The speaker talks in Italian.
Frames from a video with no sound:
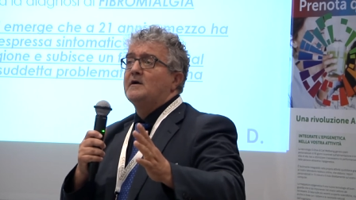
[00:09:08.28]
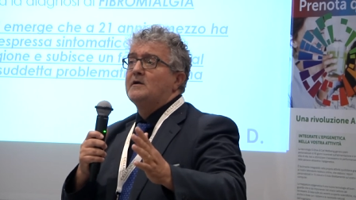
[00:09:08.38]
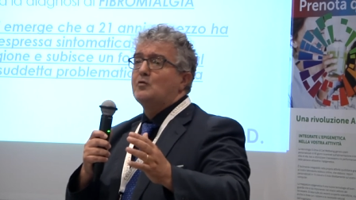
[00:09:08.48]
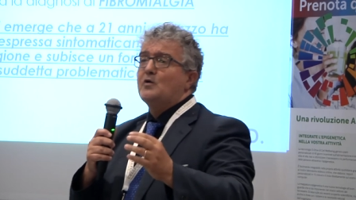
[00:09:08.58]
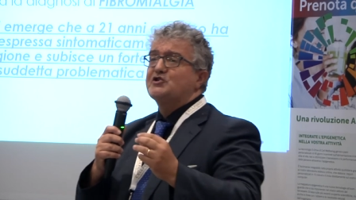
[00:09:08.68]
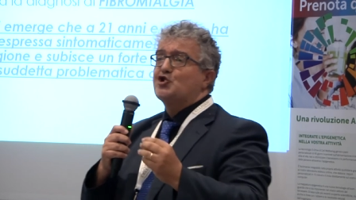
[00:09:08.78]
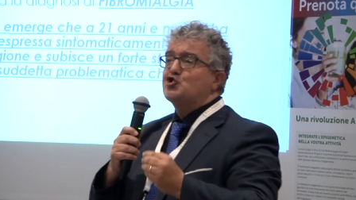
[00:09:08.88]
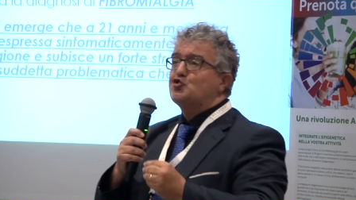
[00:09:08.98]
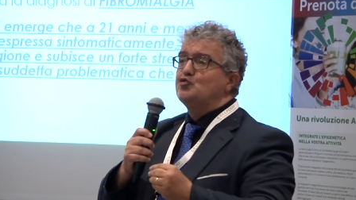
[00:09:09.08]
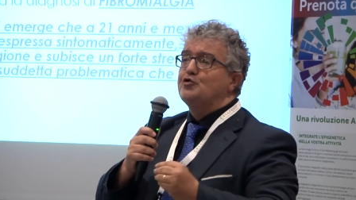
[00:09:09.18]
in questo
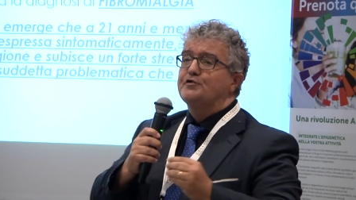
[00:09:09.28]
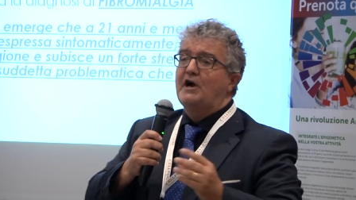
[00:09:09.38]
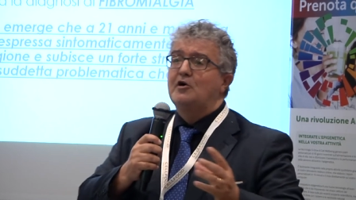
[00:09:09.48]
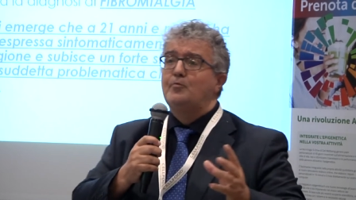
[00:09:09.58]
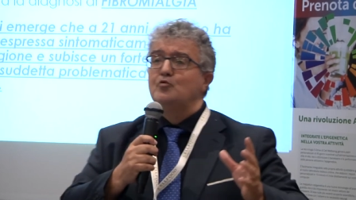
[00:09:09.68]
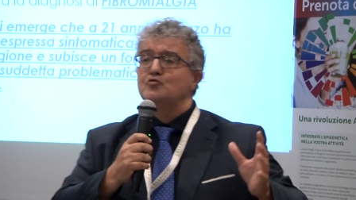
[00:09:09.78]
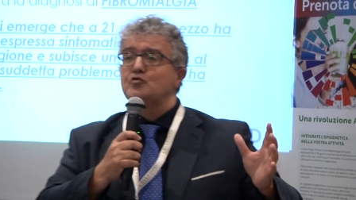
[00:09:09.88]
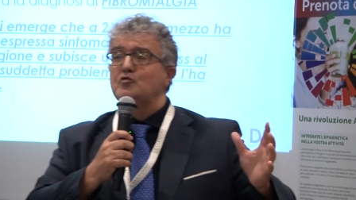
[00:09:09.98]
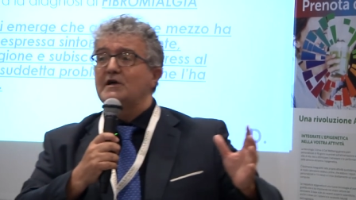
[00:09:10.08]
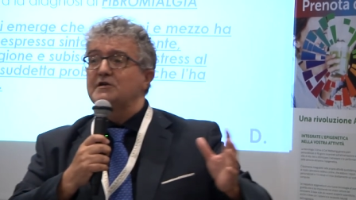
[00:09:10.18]
studio di
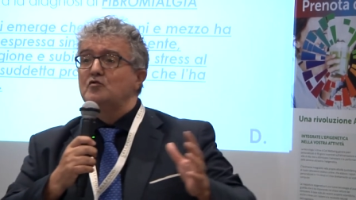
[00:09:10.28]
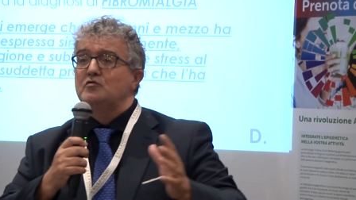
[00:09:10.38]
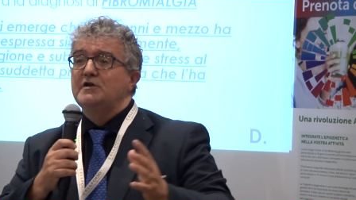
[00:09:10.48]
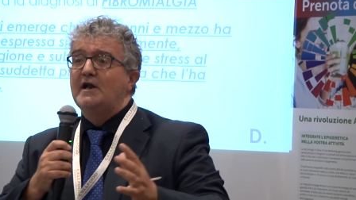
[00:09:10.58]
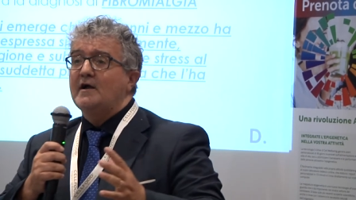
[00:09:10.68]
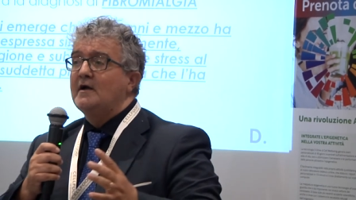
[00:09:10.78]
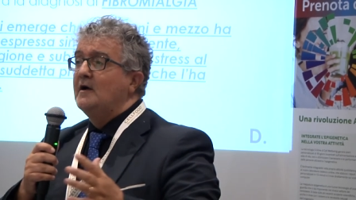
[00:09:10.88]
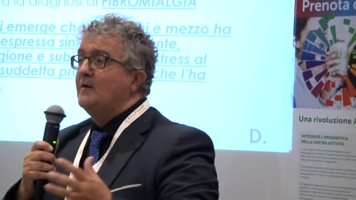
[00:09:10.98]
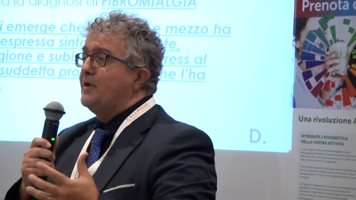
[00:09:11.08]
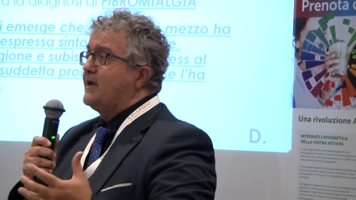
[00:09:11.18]
agopuntura di Udine
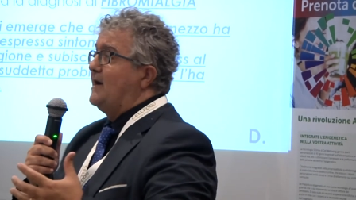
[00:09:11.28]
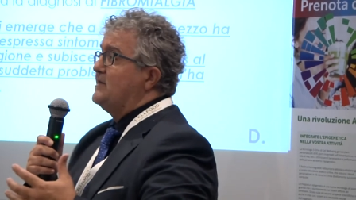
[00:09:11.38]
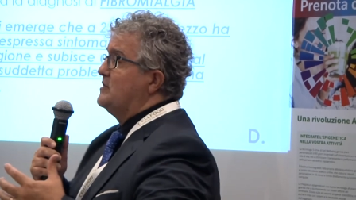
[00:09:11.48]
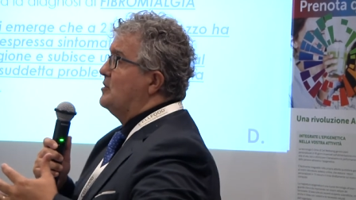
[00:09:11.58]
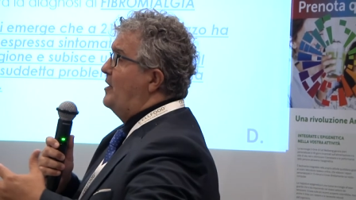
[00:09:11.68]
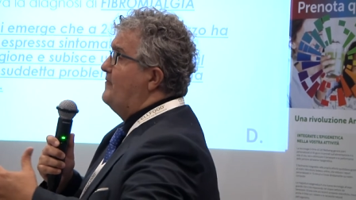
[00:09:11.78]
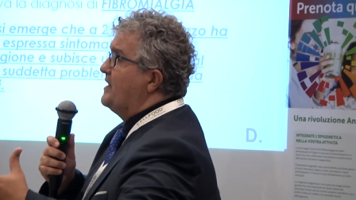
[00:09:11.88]
perché ha detto boh,